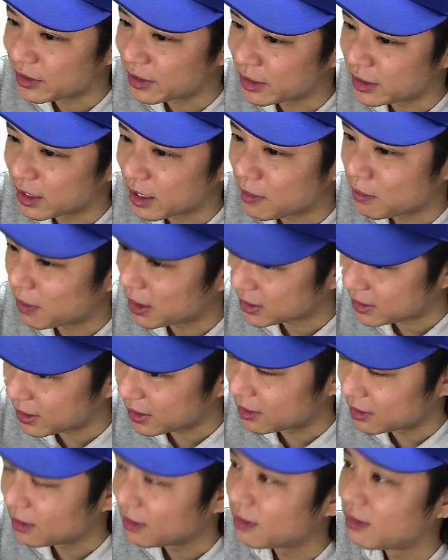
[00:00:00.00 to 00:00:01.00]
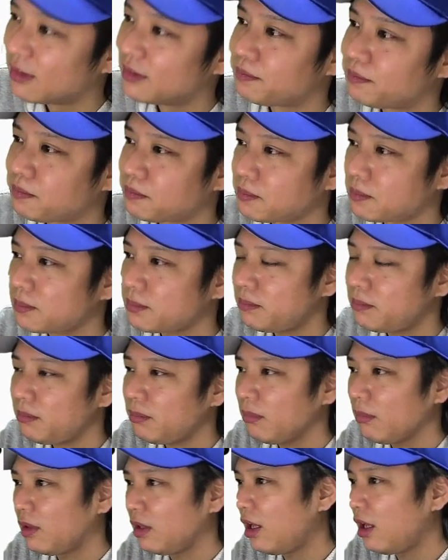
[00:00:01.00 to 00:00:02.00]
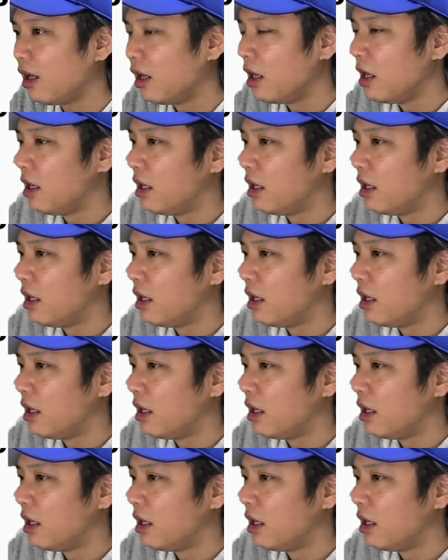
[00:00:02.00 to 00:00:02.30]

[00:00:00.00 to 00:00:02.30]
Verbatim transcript: ださいませで、